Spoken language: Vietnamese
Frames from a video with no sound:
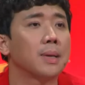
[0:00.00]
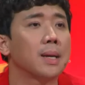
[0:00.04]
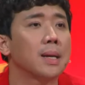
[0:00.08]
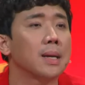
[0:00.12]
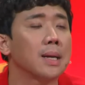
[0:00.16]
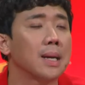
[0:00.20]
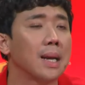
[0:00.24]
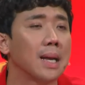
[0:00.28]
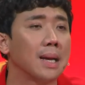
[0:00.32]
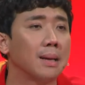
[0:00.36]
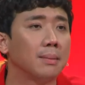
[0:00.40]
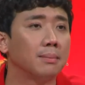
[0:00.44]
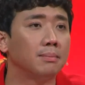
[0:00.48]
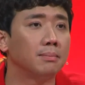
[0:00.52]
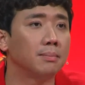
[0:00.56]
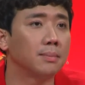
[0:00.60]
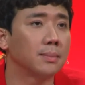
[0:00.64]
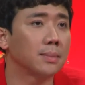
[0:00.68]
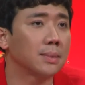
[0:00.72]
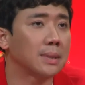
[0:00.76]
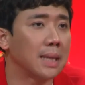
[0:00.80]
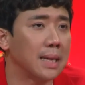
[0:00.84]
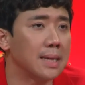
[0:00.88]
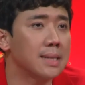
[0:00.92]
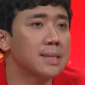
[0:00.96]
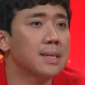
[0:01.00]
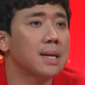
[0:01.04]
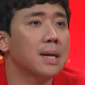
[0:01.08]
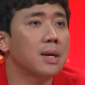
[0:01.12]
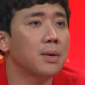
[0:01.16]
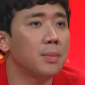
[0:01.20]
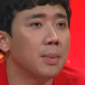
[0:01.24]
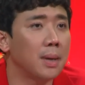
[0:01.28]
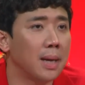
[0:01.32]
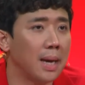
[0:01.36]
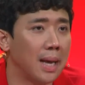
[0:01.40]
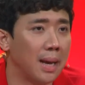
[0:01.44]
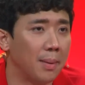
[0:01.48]
răng làm, tại
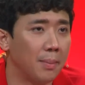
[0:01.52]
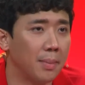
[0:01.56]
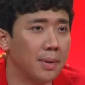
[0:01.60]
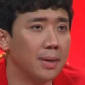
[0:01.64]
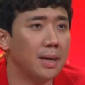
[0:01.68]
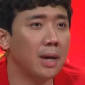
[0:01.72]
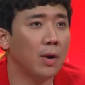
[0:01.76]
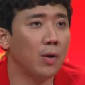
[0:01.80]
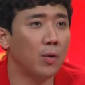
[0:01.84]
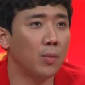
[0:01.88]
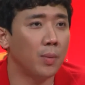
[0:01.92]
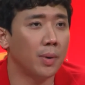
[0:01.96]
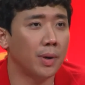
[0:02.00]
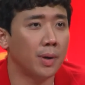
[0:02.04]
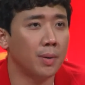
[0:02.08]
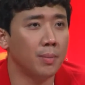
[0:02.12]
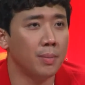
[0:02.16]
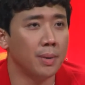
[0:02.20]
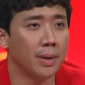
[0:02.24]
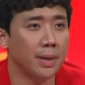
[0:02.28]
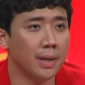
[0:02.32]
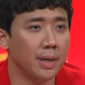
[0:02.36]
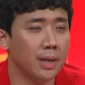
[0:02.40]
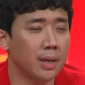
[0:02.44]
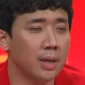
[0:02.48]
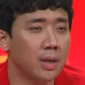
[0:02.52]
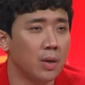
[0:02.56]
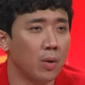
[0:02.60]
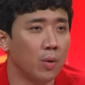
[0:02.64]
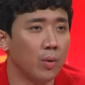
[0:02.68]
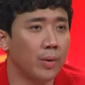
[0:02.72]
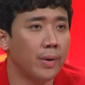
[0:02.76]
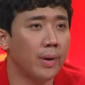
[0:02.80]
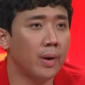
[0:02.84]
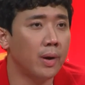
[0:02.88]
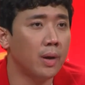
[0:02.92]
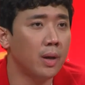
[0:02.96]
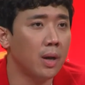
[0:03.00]
sao mà làm ở đâu mà nó bị cái
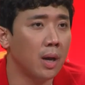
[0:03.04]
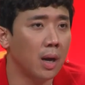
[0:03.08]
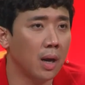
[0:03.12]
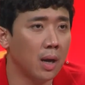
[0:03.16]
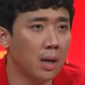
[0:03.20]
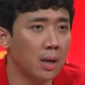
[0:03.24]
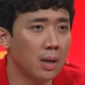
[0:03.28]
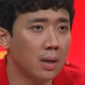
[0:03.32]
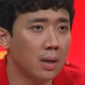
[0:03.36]
vụ đó vậy?